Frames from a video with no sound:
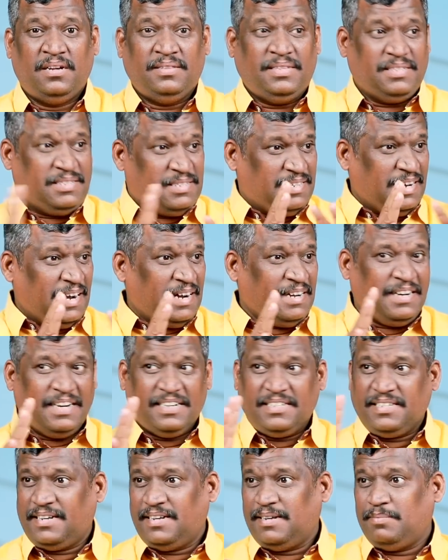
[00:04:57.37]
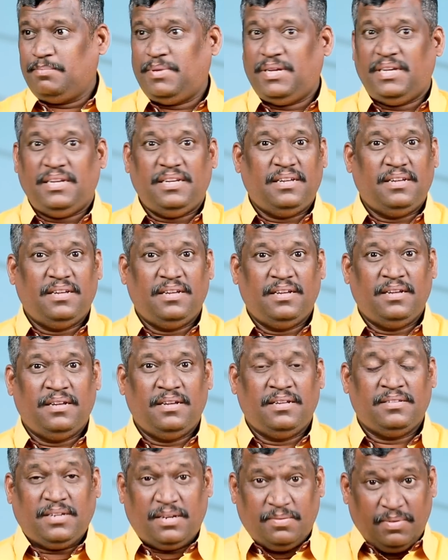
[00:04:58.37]
இந்த ஸ்டாண்டர்ட்ஸை நம்பி
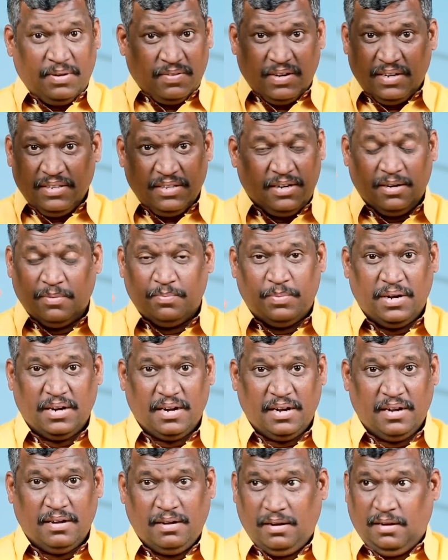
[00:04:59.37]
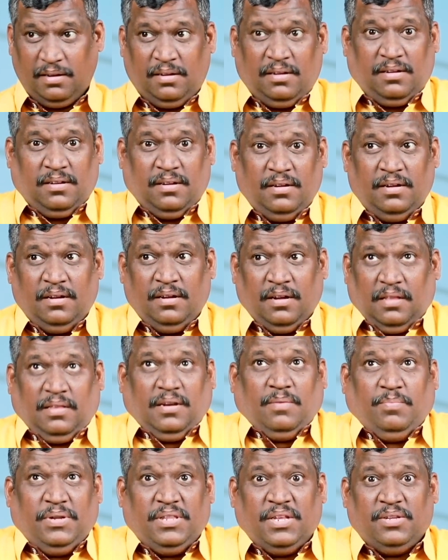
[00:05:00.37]
சில பேர் வாழ்ந்துட்டுருப்பாங்க ஆ
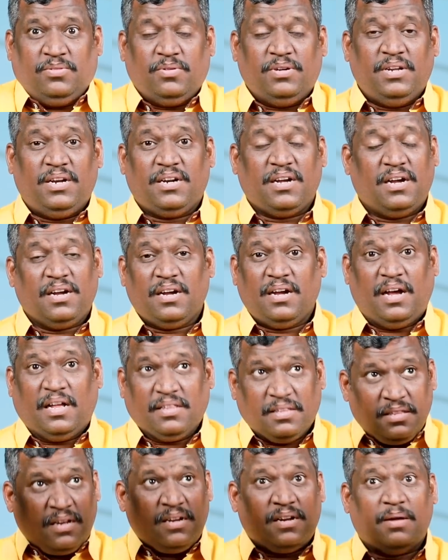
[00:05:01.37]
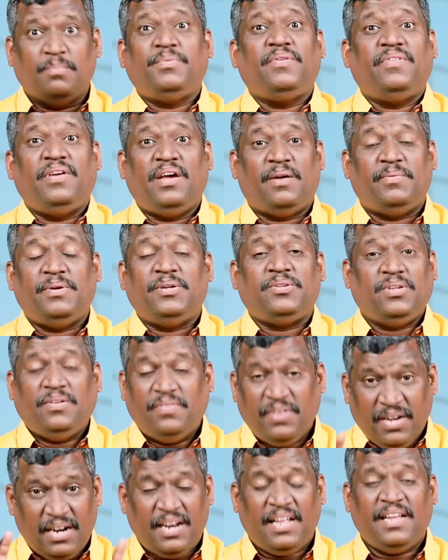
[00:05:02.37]
அதில் அப்படி தான் சொல்லியிருக்காங்க அதை தான் நம்புவேன் அப்படின்னு
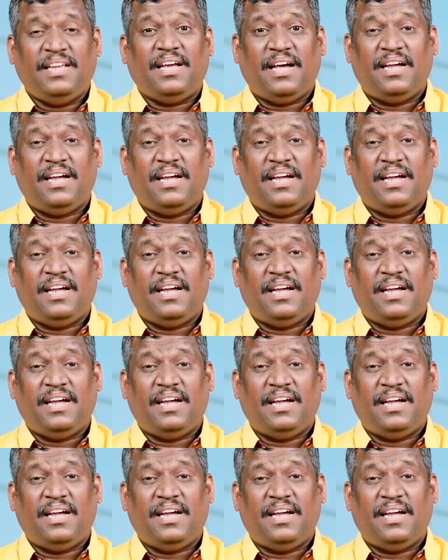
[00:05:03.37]
இவங்கெல்லாம்